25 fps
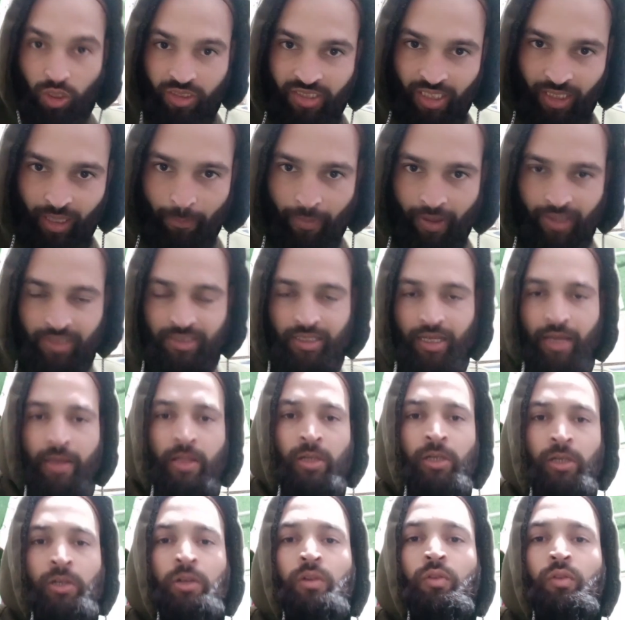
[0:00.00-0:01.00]
ज़्यादा पैसा है
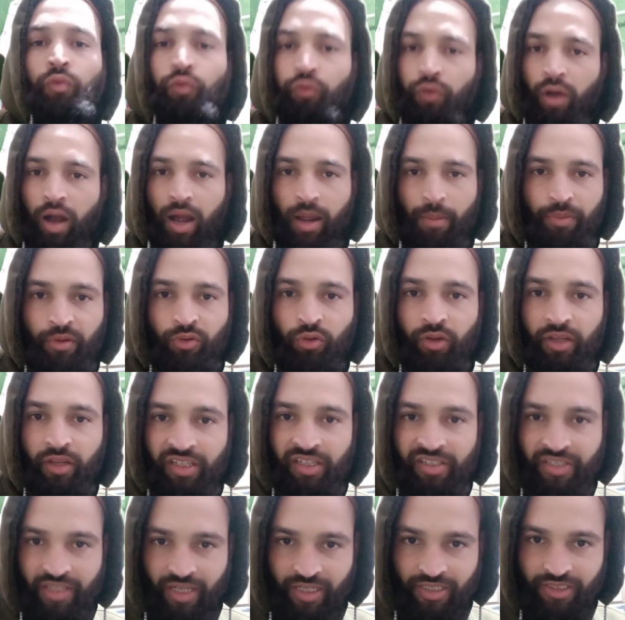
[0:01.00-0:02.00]
वहाँ पे कोई
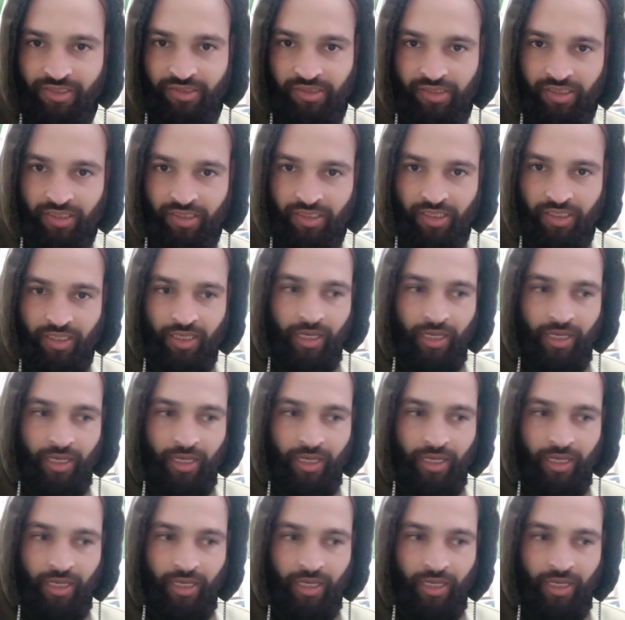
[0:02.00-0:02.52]
इंटरेस्टेड ही नहीं